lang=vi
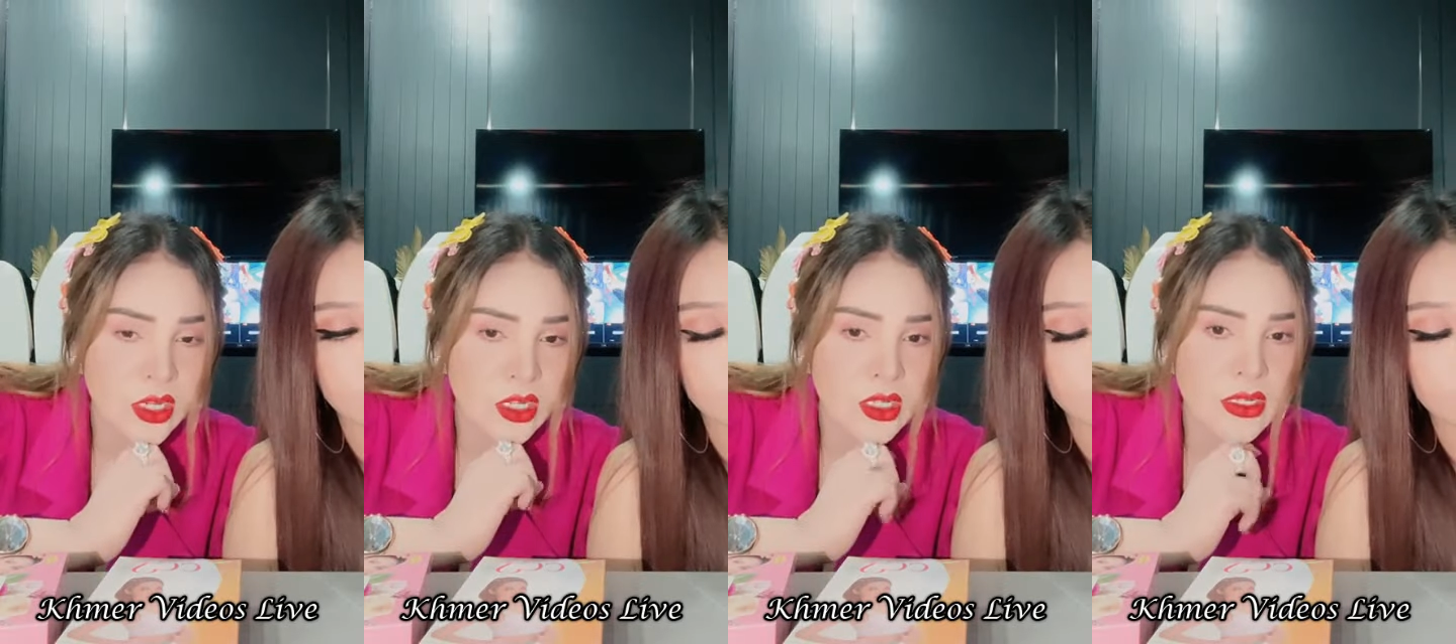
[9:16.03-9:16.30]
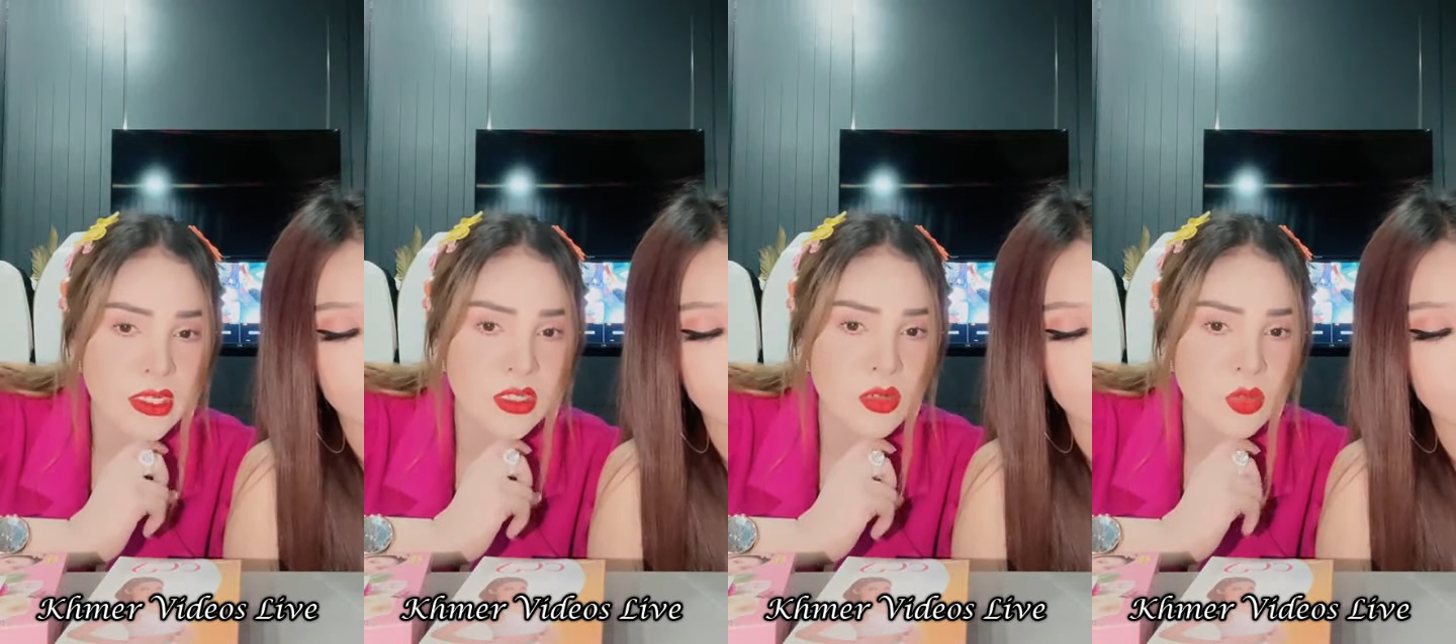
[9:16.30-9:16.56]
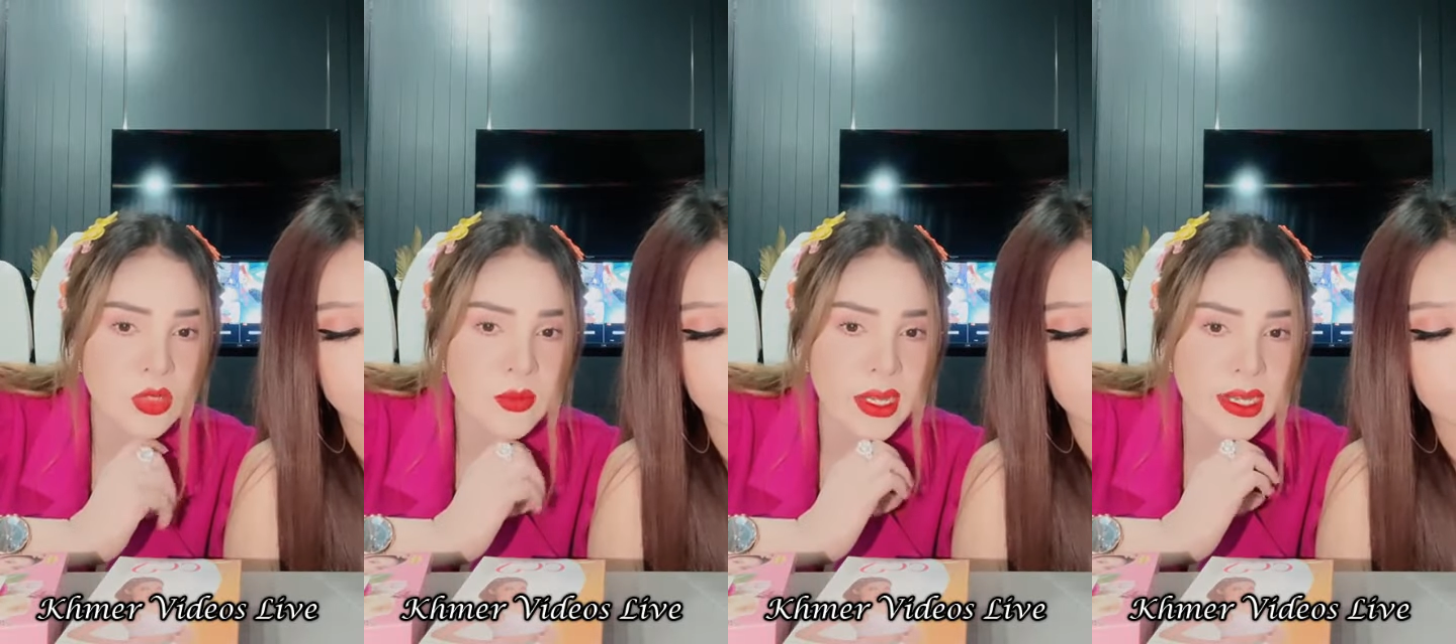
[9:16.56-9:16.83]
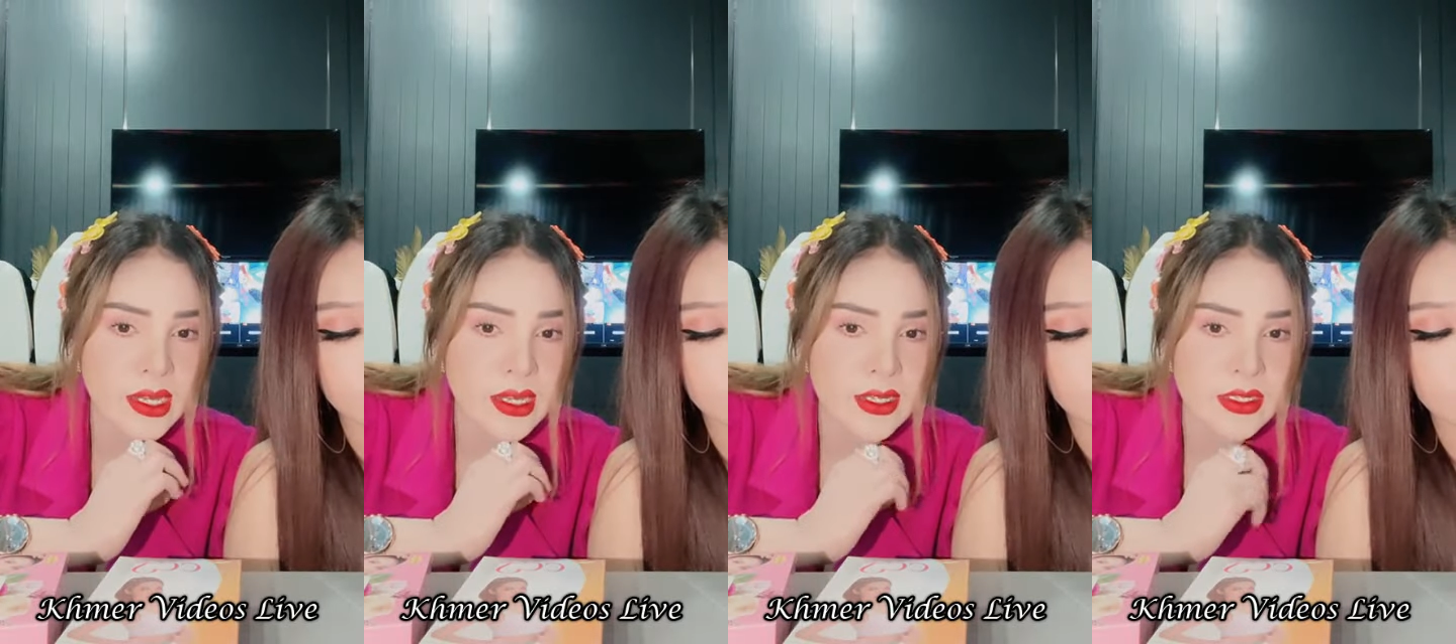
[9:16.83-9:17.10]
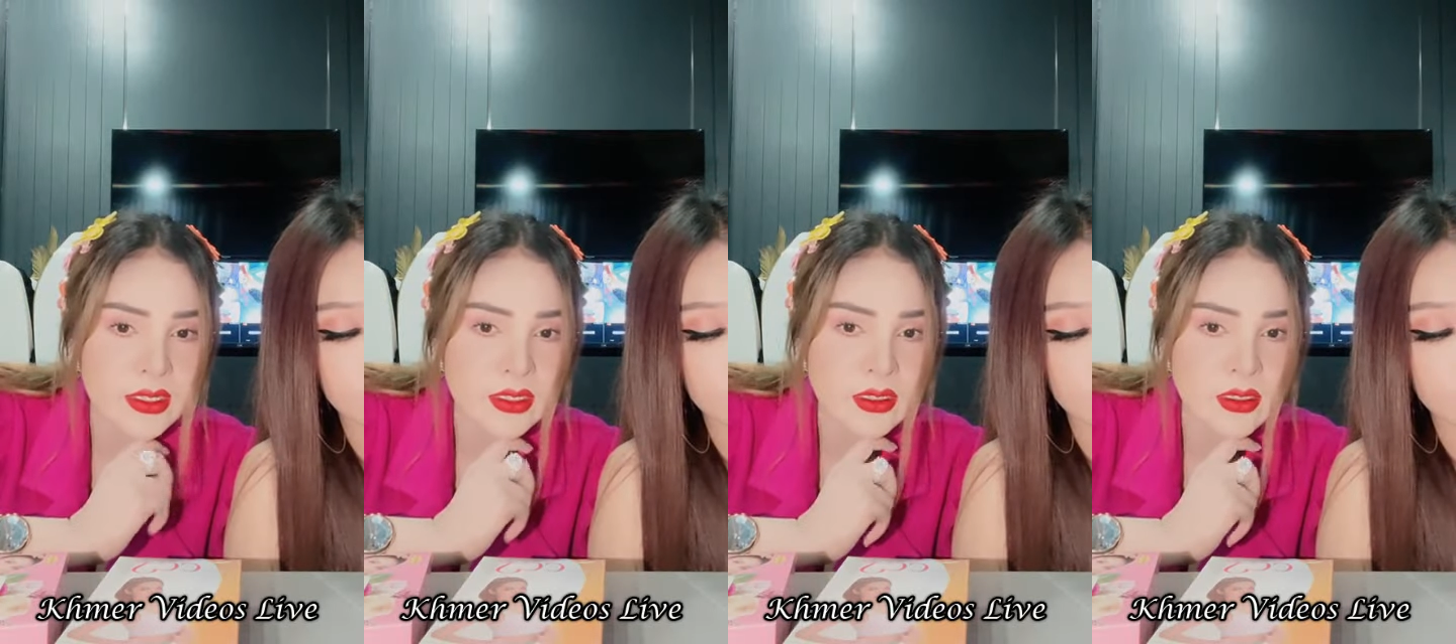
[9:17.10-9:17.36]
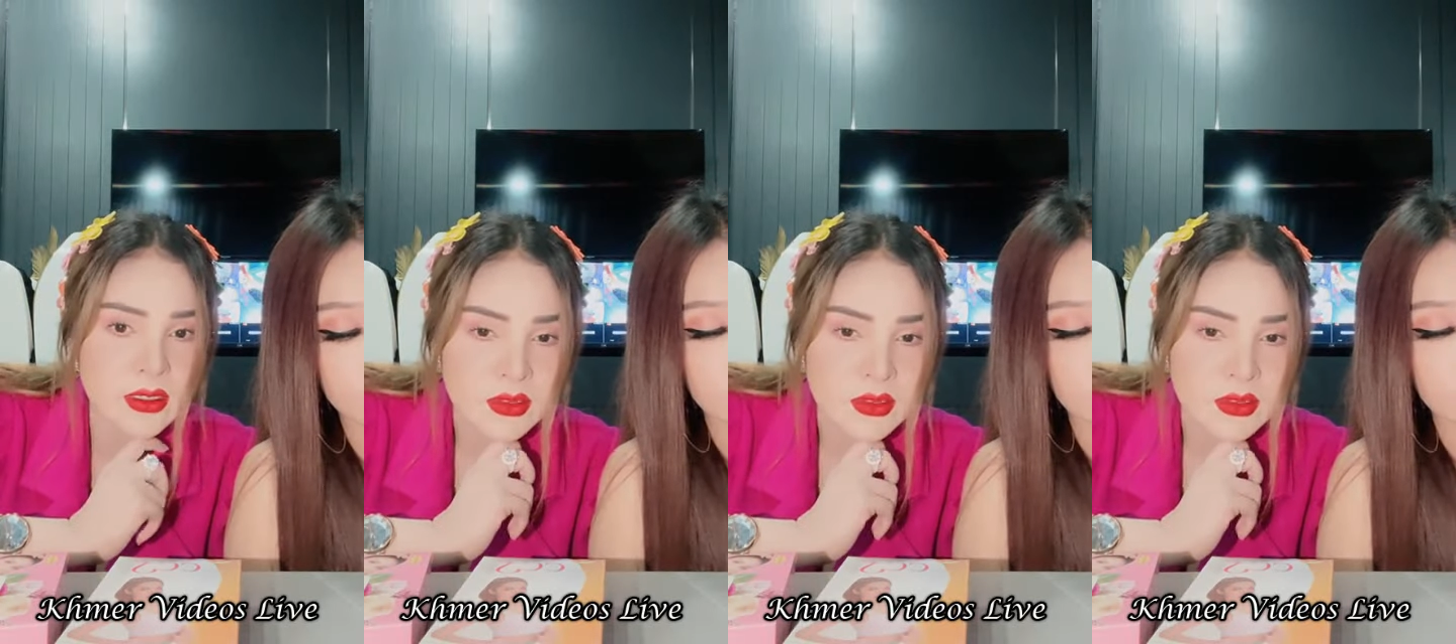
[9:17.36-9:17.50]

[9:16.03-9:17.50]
lấy bị luôn bắt hay